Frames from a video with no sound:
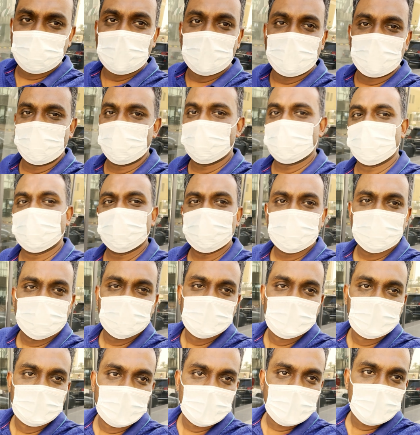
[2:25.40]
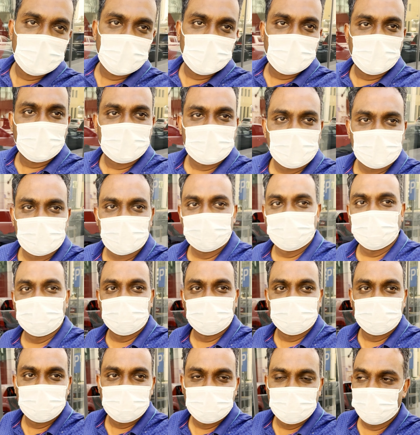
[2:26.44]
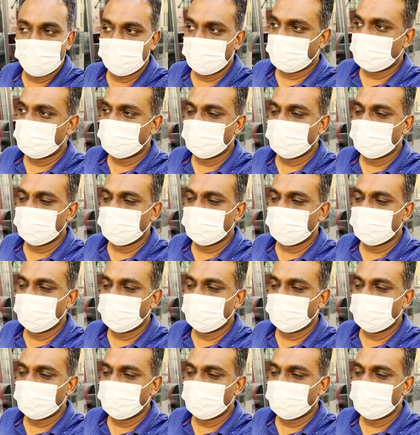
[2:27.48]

क्या लिए हैं और आपको दिखाते हैं यहाँ पे एक